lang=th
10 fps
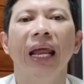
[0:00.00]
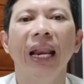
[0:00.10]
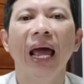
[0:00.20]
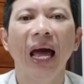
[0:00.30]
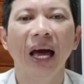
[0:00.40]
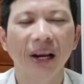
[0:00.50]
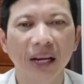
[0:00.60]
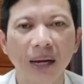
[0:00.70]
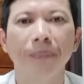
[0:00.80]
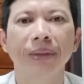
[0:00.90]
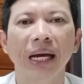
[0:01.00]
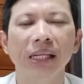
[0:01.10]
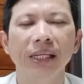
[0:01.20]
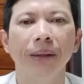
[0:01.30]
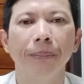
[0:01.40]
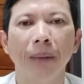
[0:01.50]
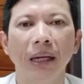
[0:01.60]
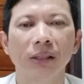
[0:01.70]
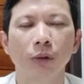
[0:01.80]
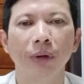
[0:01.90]
และเริ่มใช้สิทธิ์บั
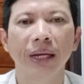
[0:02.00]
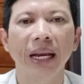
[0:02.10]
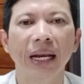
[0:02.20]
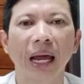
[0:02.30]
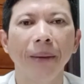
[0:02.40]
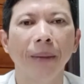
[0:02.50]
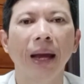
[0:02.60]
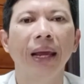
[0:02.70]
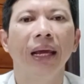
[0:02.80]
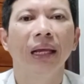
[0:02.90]
ตรสวัสดิการแห่งรัฐใหม่